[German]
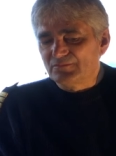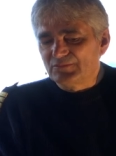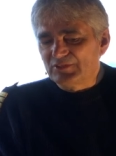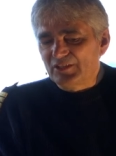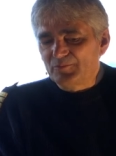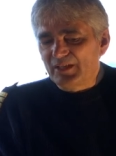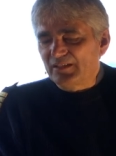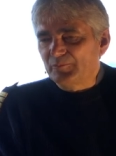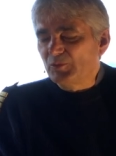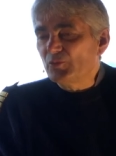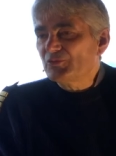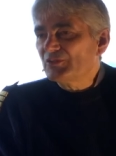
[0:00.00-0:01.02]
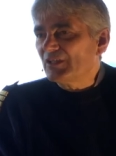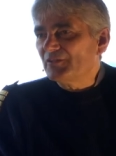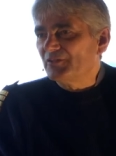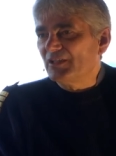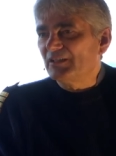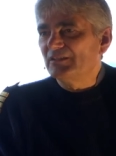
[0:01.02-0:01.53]
sag ich mal,
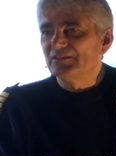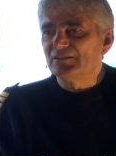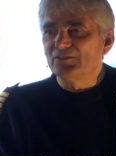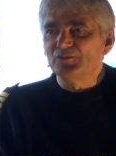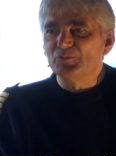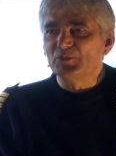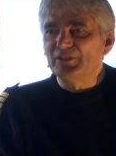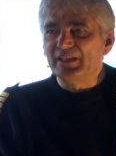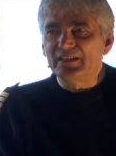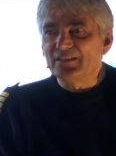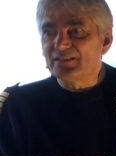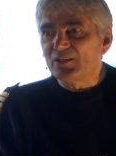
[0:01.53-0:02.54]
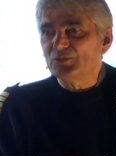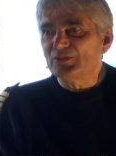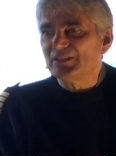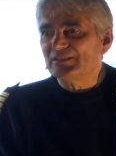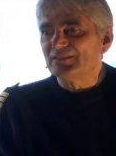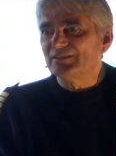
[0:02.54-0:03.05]
Berufskraftfahrer ist ne, und ein modernes Auto hat,